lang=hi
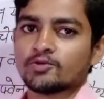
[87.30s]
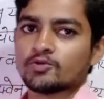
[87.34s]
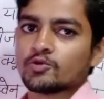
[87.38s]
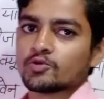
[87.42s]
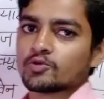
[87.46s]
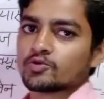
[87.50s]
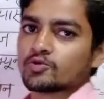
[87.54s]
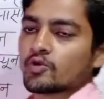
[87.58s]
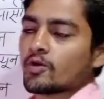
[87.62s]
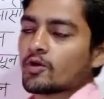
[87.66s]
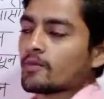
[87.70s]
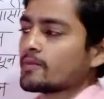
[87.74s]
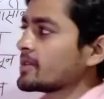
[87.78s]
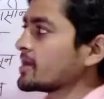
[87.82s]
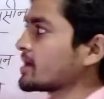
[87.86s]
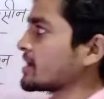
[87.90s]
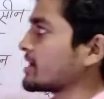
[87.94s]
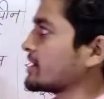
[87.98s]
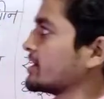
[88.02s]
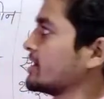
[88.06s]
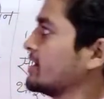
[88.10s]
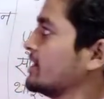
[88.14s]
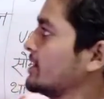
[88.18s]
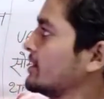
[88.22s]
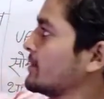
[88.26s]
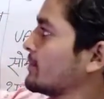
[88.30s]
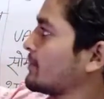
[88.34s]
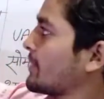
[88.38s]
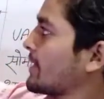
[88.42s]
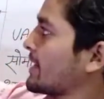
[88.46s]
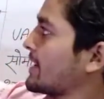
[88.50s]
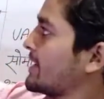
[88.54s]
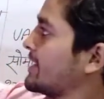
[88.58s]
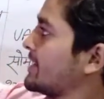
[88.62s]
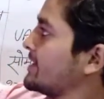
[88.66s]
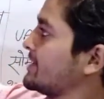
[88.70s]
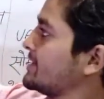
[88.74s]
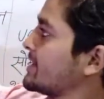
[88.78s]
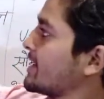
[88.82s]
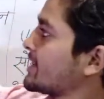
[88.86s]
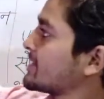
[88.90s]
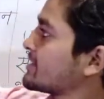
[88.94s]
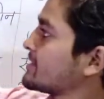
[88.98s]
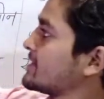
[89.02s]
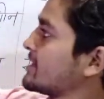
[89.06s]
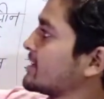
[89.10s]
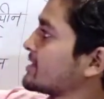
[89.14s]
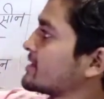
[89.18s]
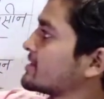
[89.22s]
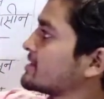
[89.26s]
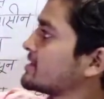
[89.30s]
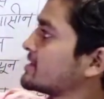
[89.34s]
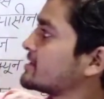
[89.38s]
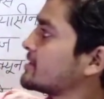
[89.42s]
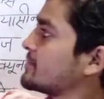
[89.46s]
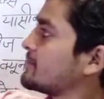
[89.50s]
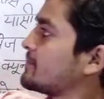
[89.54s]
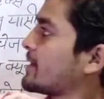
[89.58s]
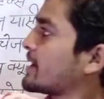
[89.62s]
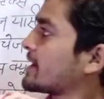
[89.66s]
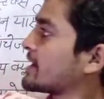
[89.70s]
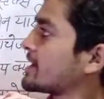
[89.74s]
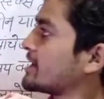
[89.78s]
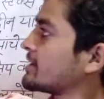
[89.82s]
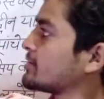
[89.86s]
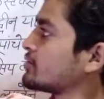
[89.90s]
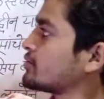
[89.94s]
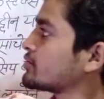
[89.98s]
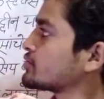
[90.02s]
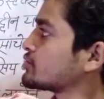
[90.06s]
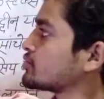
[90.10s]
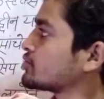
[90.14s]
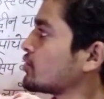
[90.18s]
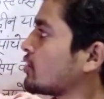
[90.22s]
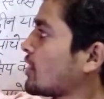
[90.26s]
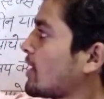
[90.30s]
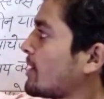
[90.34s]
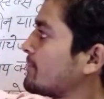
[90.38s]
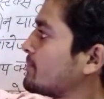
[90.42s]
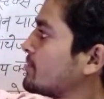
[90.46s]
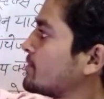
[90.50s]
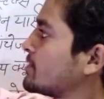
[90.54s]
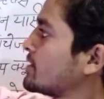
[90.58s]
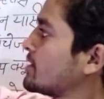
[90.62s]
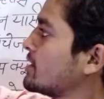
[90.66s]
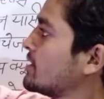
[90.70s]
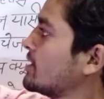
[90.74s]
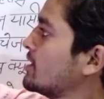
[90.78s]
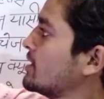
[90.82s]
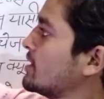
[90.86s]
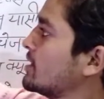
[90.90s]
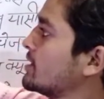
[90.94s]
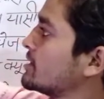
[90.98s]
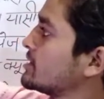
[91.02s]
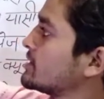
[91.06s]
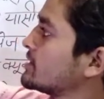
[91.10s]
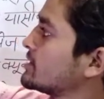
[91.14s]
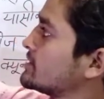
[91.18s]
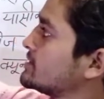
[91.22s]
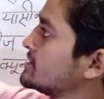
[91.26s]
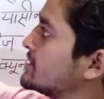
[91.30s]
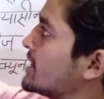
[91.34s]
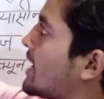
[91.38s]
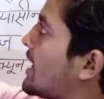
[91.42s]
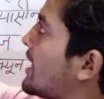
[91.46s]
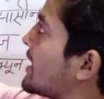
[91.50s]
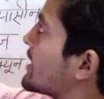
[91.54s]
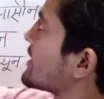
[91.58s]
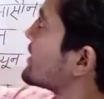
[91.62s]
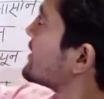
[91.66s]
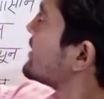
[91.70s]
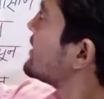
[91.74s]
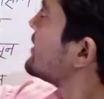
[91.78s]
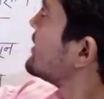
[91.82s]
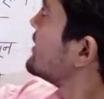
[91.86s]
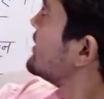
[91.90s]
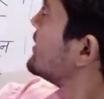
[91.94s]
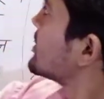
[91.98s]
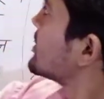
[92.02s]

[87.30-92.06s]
दोस्तों हमने पहले ही याद किया था जैसे बंगला दोस्तों अब यहाँ के